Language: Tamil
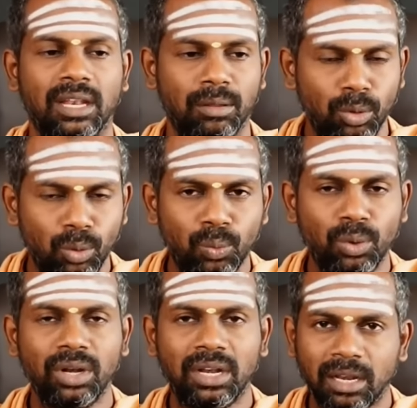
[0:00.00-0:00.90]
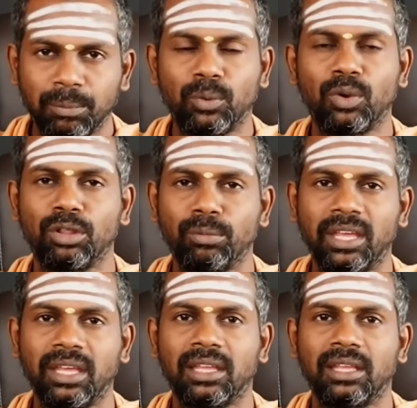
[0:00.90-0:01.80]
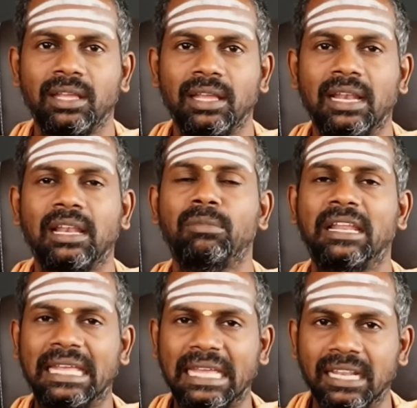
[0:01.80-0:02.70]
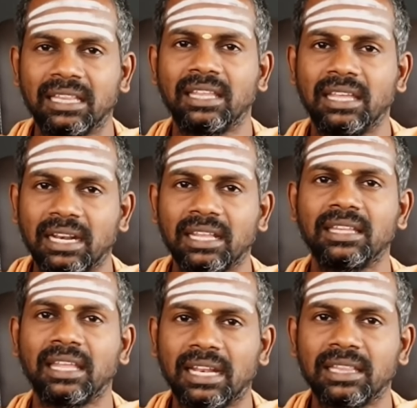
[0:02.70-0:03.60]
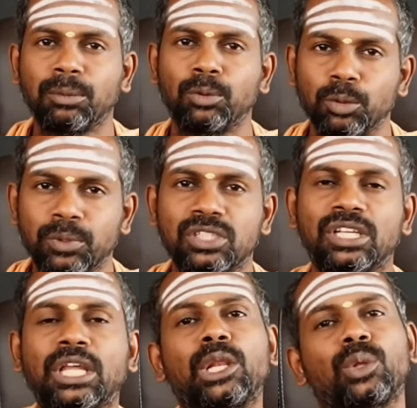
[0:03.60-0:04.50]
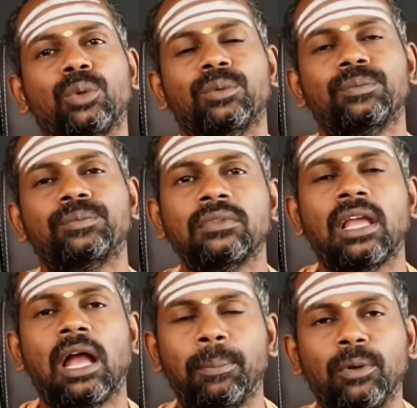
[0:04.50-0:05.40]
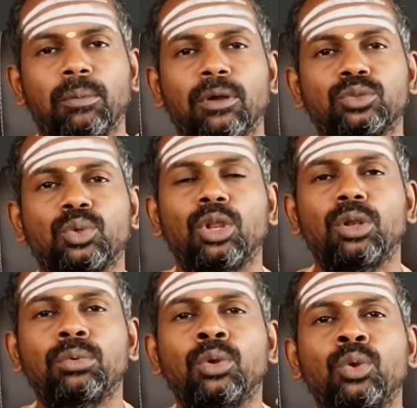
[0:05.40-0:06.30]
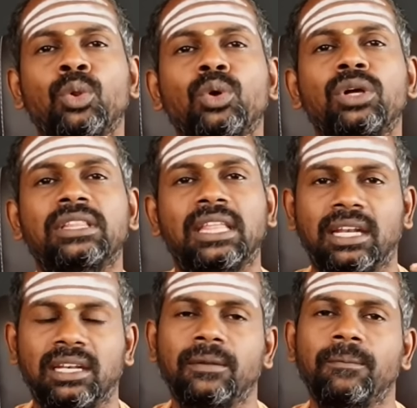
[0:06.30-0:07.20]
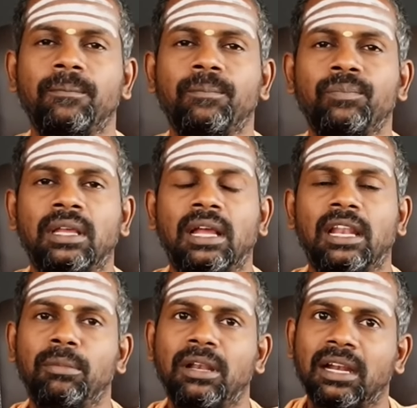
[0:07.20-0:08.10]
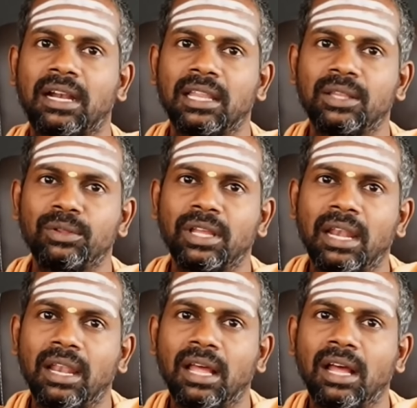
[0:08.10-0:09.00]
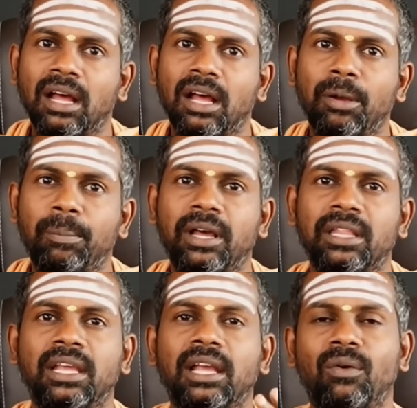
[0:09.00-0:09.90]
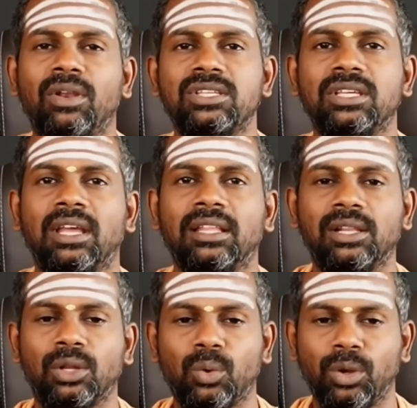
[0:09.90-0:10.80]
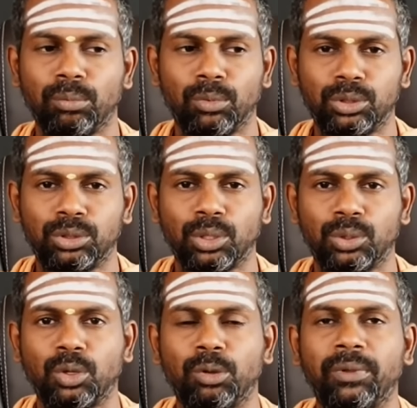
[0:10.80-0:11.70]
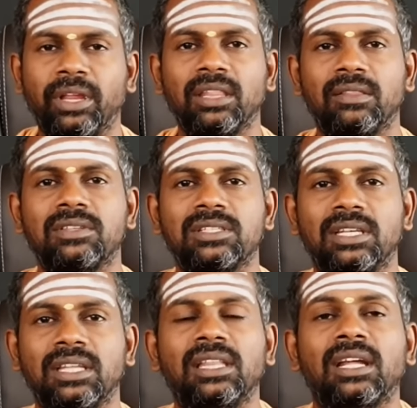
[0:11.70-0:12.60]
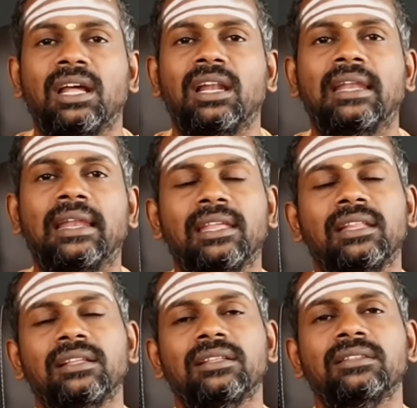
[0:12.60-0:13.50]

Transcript: நம்ம ஒவ்வொரு கணப்பொழுதுமே நம்மளை இறந்து இறந்து இறந்து புதுப்பிச்சுக்கிட்டே இருக்கிறோம் அப்போ நம்மளோட சுழலும் நுண்ணோக்கு திறன் நம்ம நான் கடந்து வந்த எல்லா பாதையும் கவனித்து அதில் இருக்கக்கூடிய மொத்த தொகுப்பையும் எடுத்து வச்சுக்கிட்டு இதுதான் நான் நினைக்கிது